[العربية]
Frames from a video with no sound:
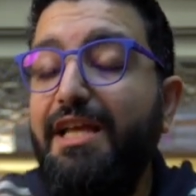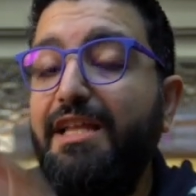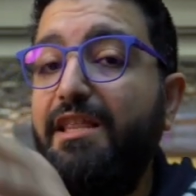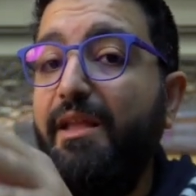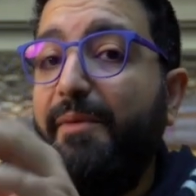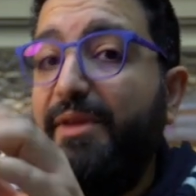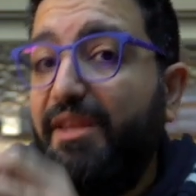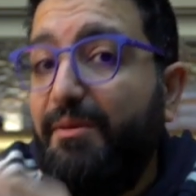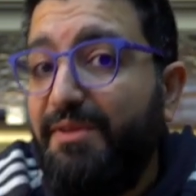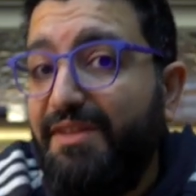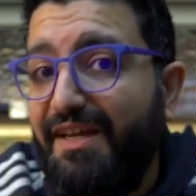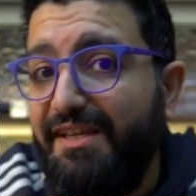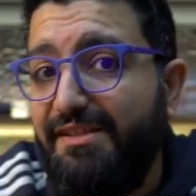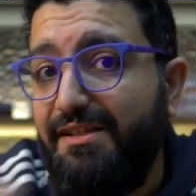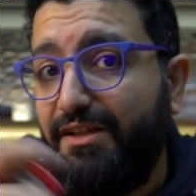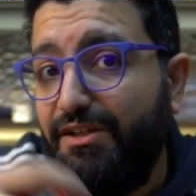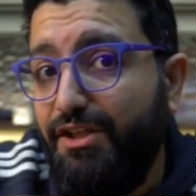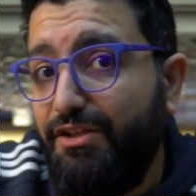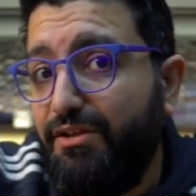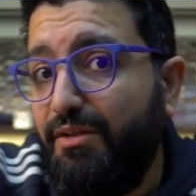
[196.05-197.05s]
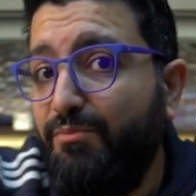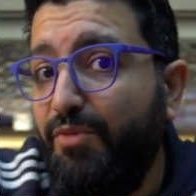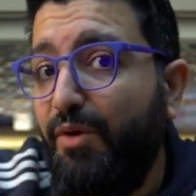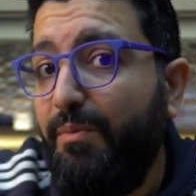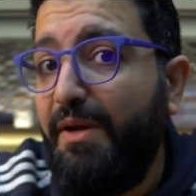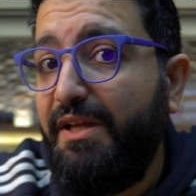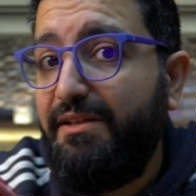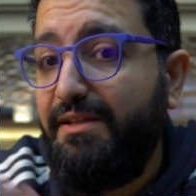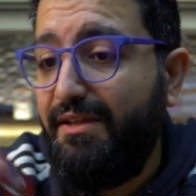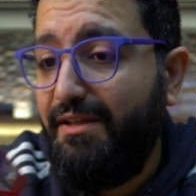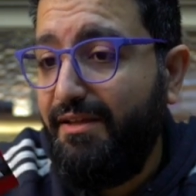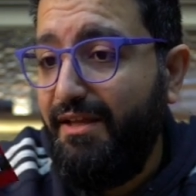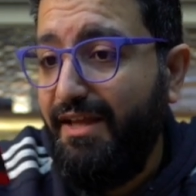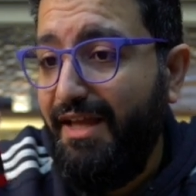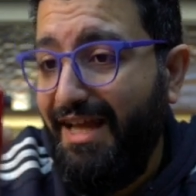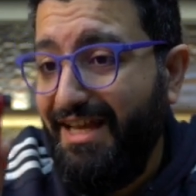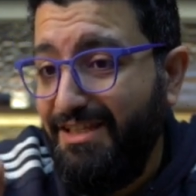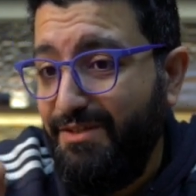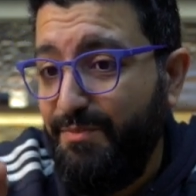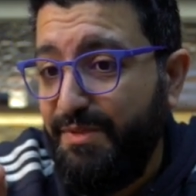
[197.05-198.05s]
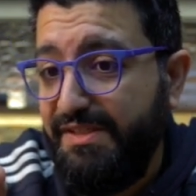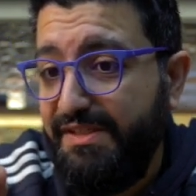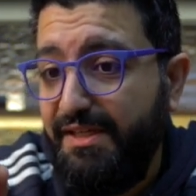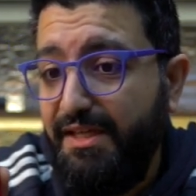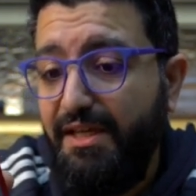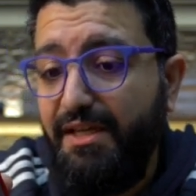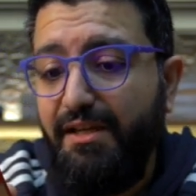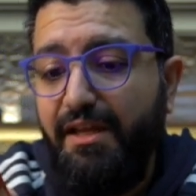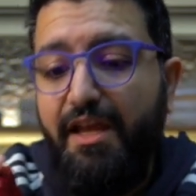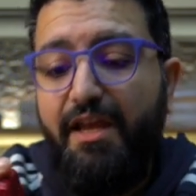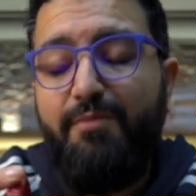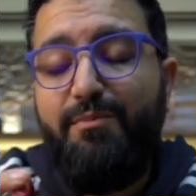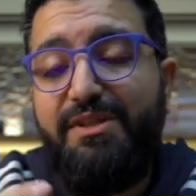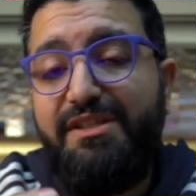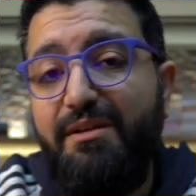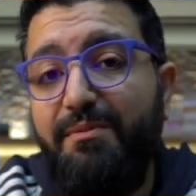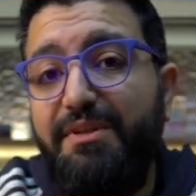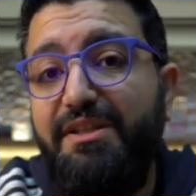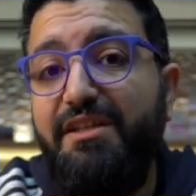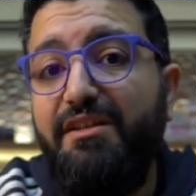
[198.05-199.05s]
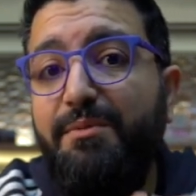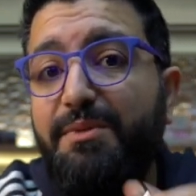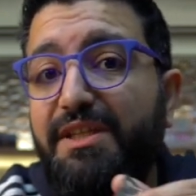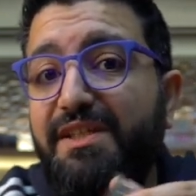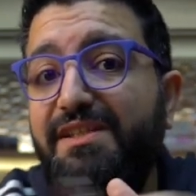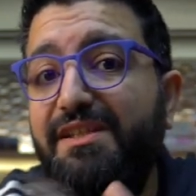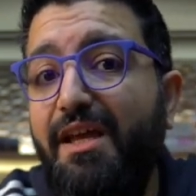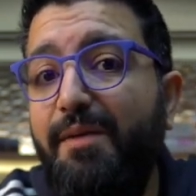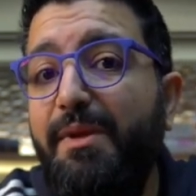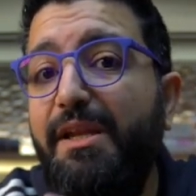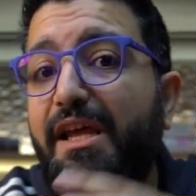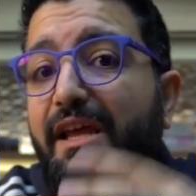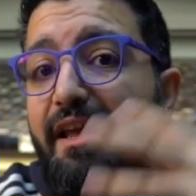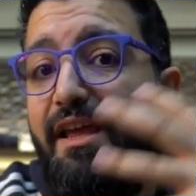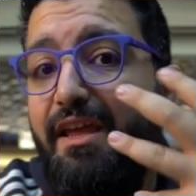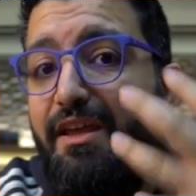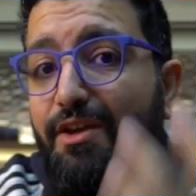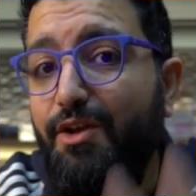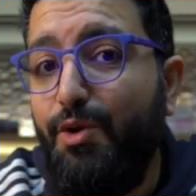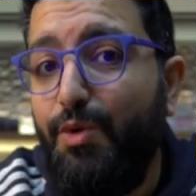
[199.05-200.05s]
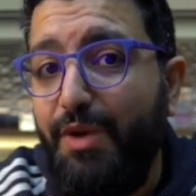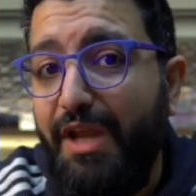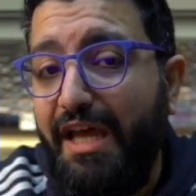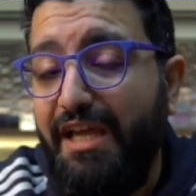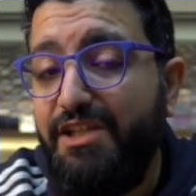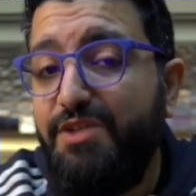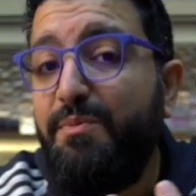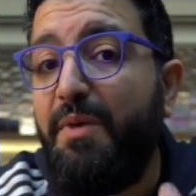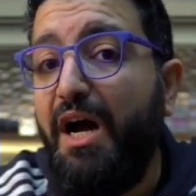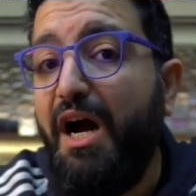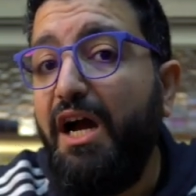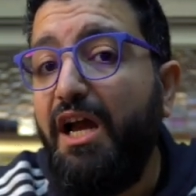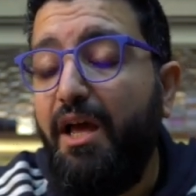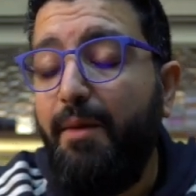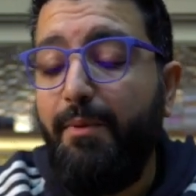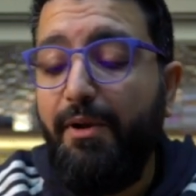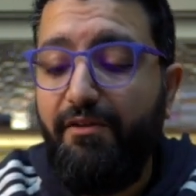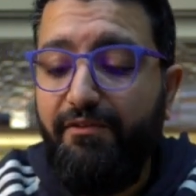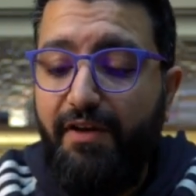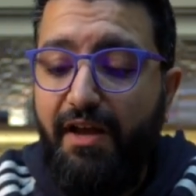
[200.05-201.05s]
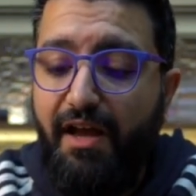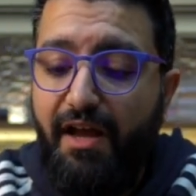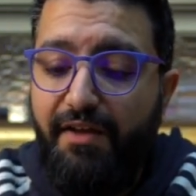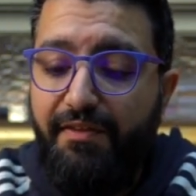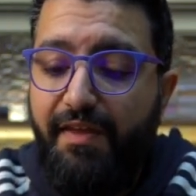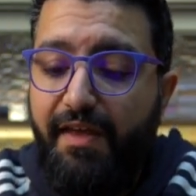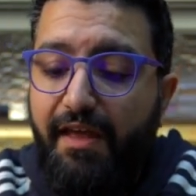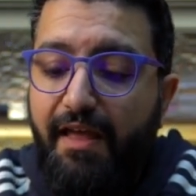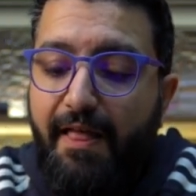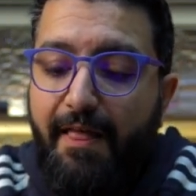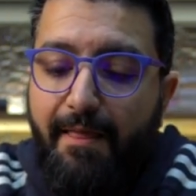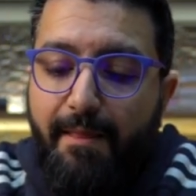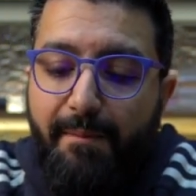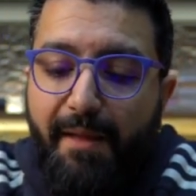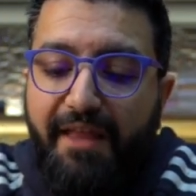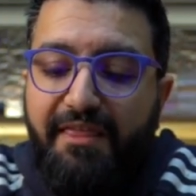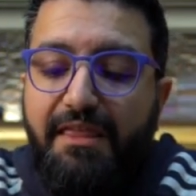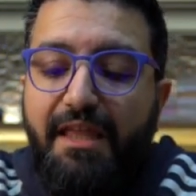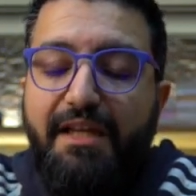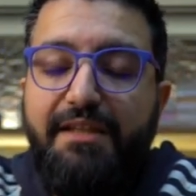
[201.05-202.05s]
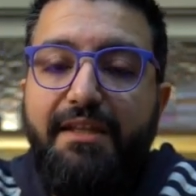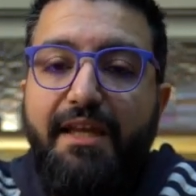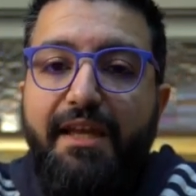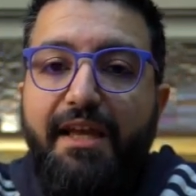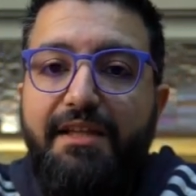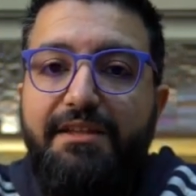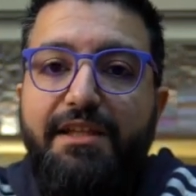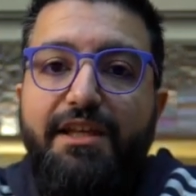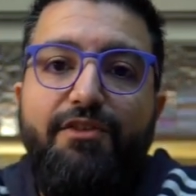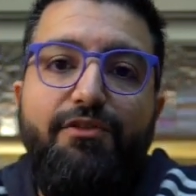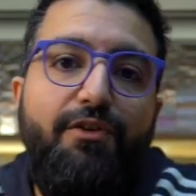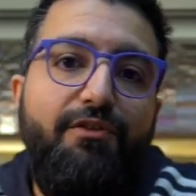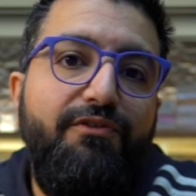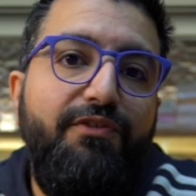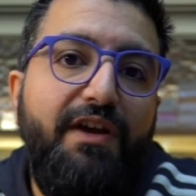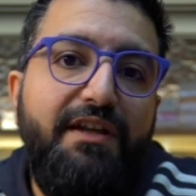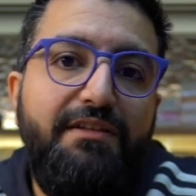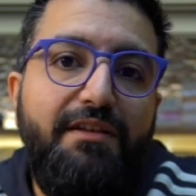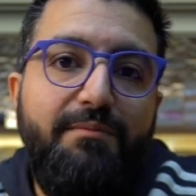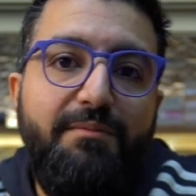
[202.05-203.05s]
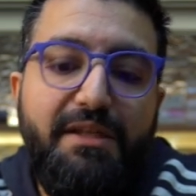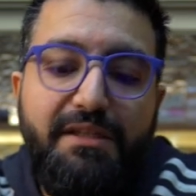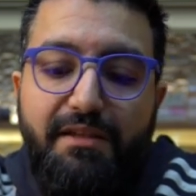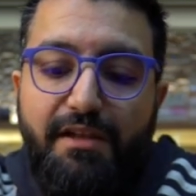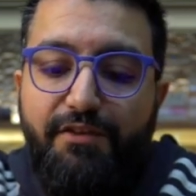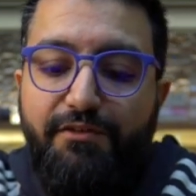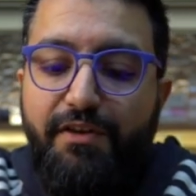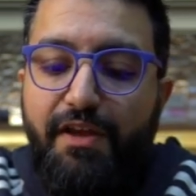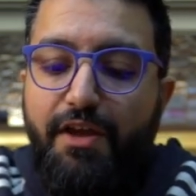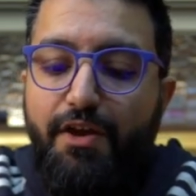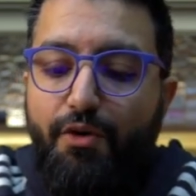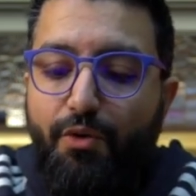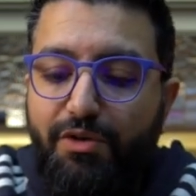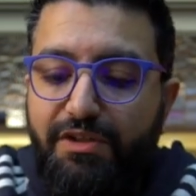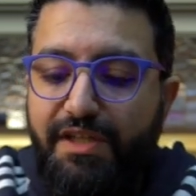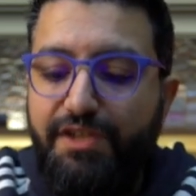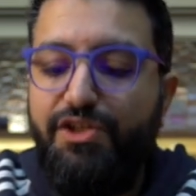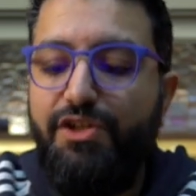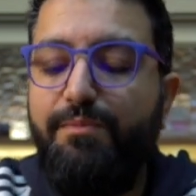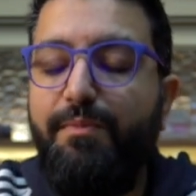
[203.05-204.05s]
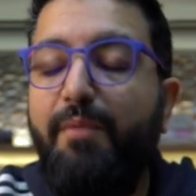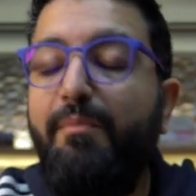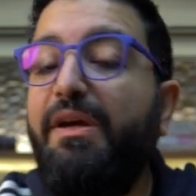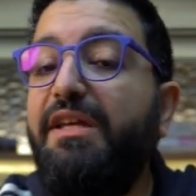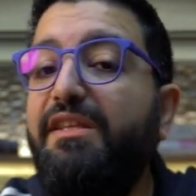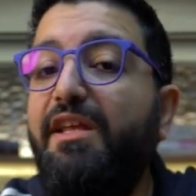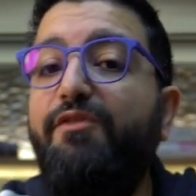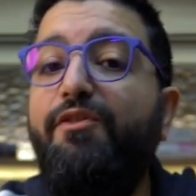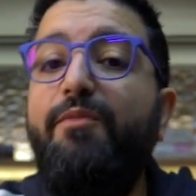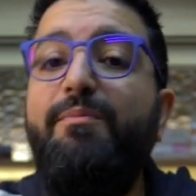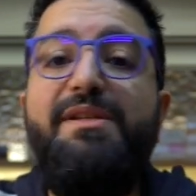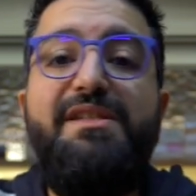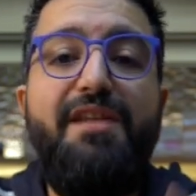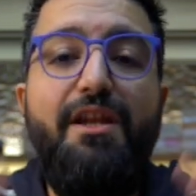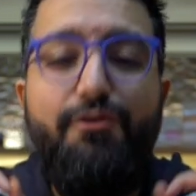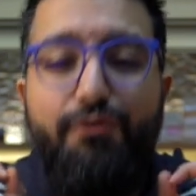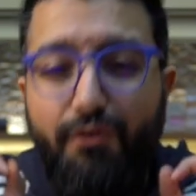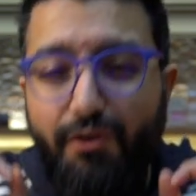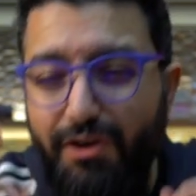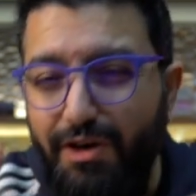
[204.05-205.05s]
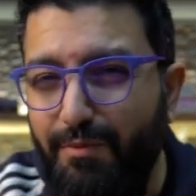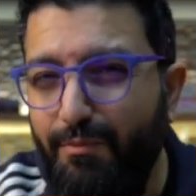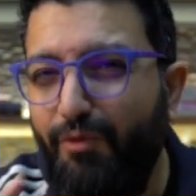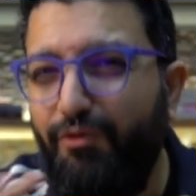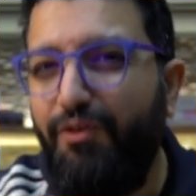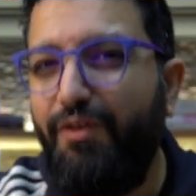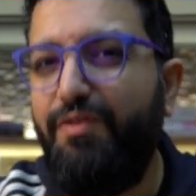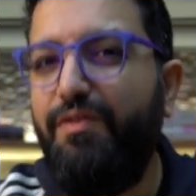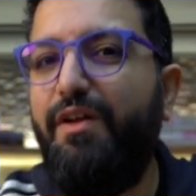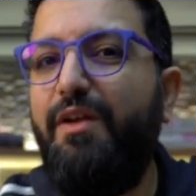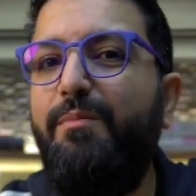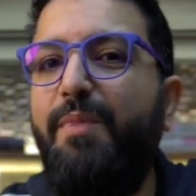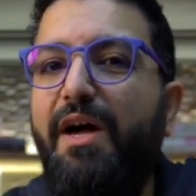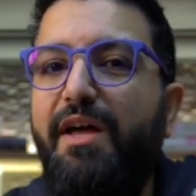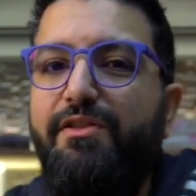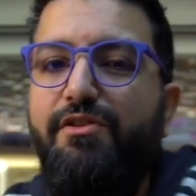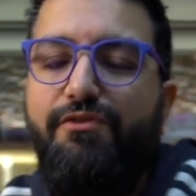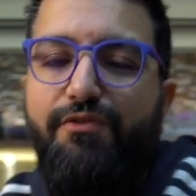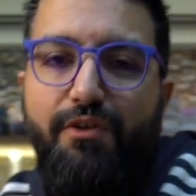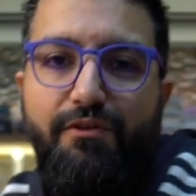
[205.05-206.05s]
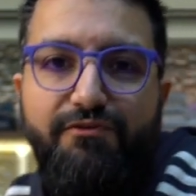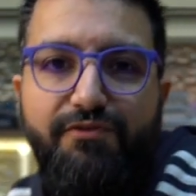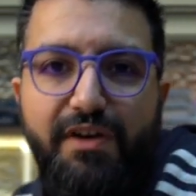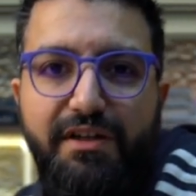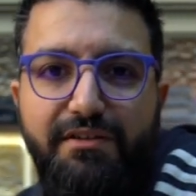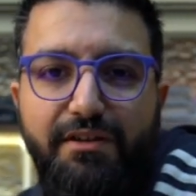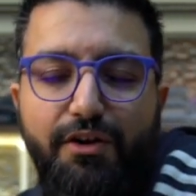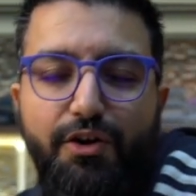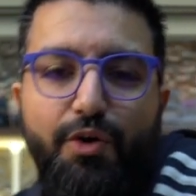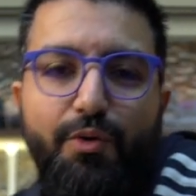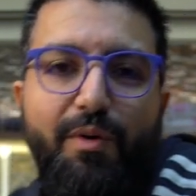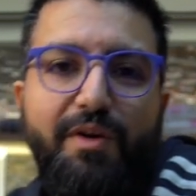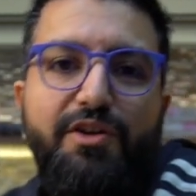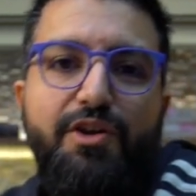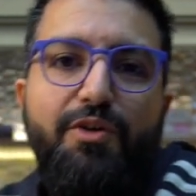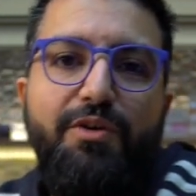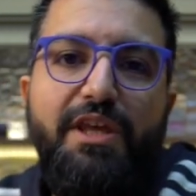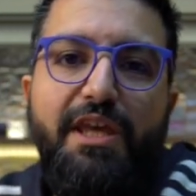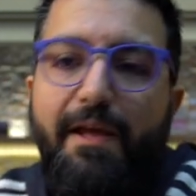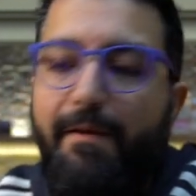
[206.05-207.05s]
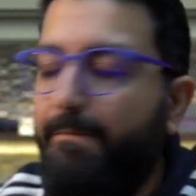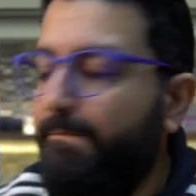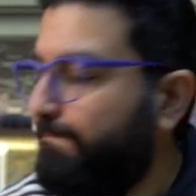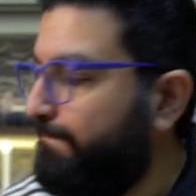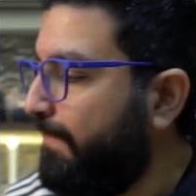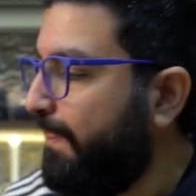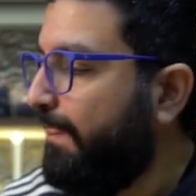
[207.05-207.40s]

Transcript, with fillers: لما تبي تخزنه تحطه مخباتك حجمه صغير بس لما تيجي تبي تستعمله يكون حجمه اكبر فهذا بحد ذاته يعطيك فورم فاكتور مختلف وتجربه مختلفه بس تليفوني المفضل بهذا الفورم فاكتور هو النوكيا